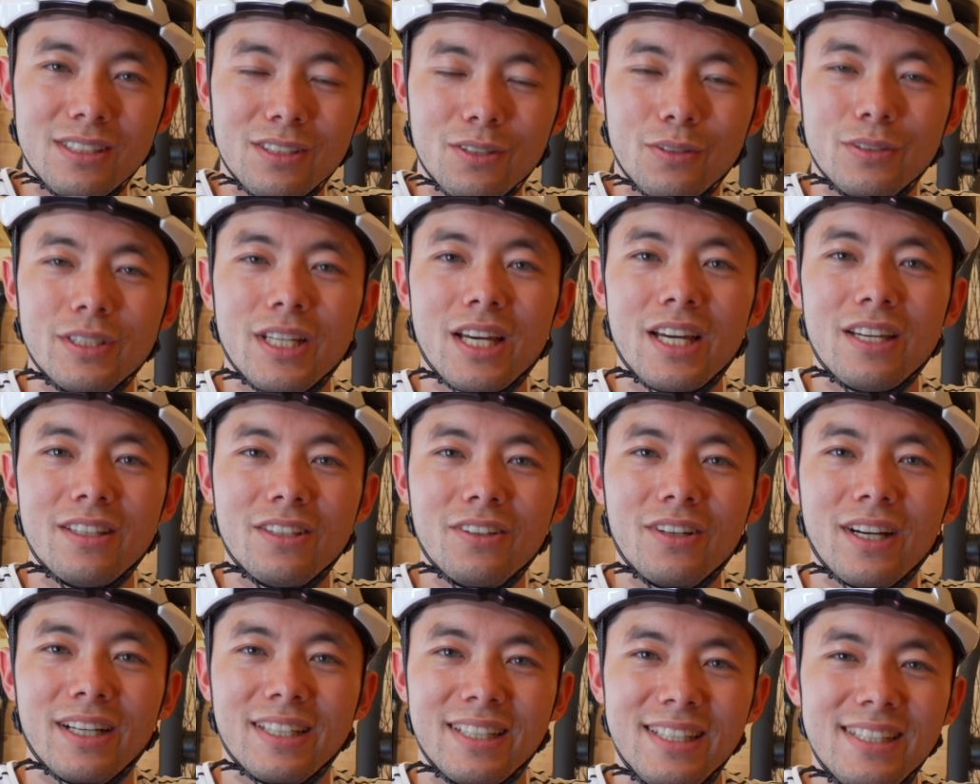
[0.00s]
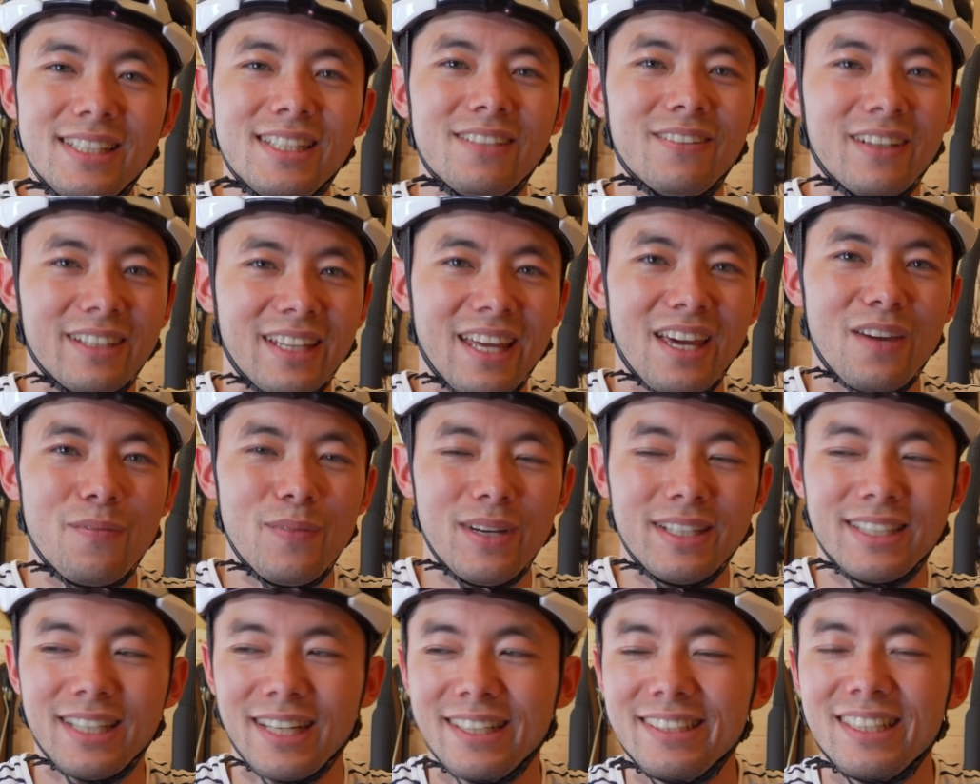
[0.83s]
素材とか生地はね、
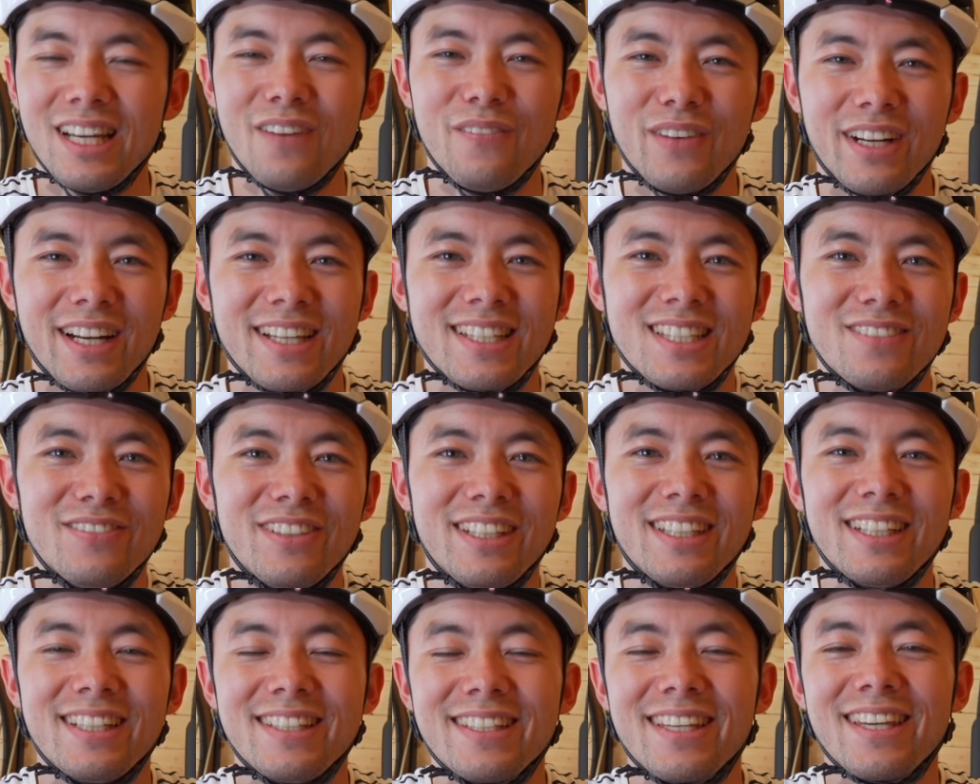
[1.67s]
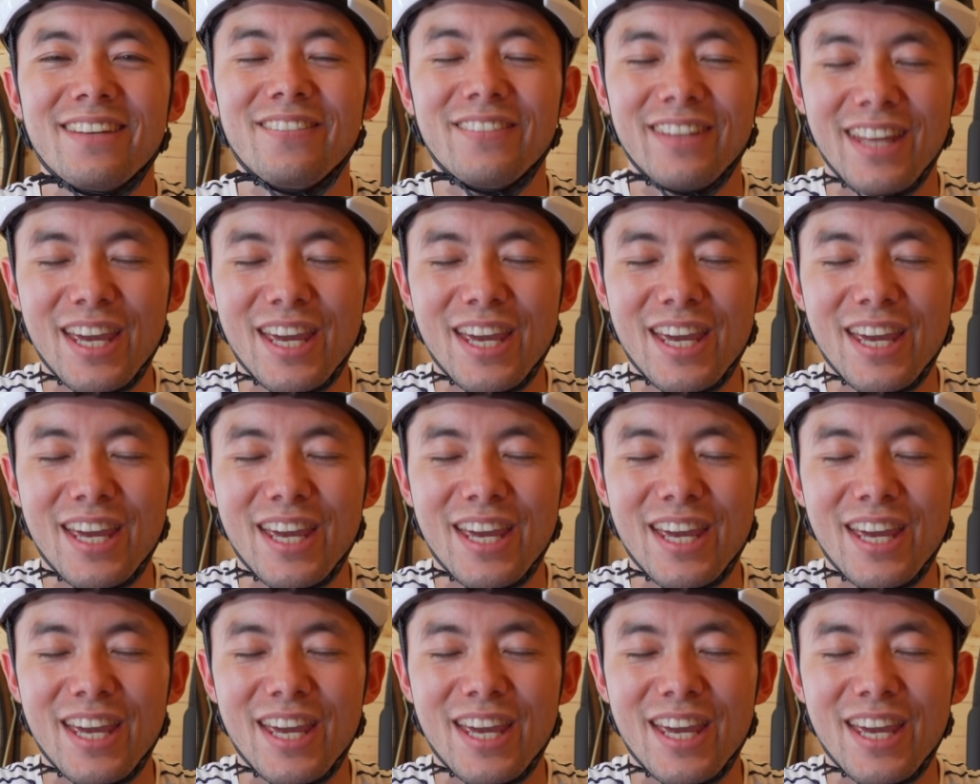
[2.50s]
めちゃくちゃ真夏向きですけど